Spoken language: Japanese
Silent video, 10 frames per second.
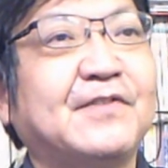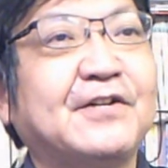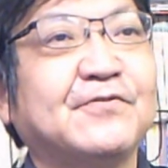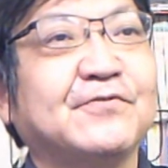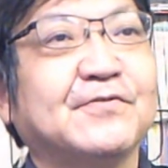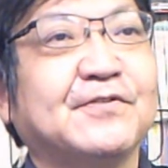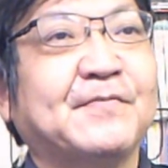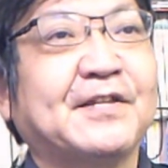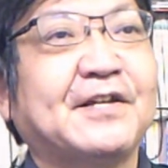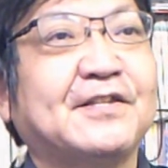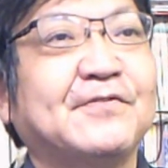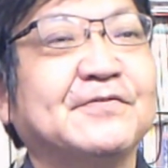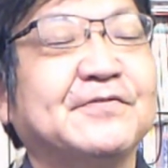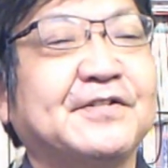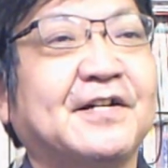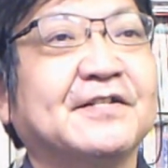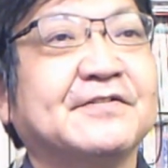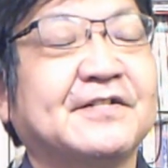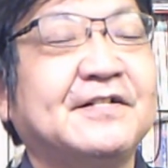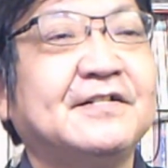ワイドショーってまだやってる時間で
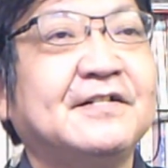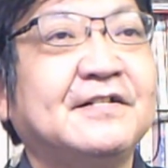すか、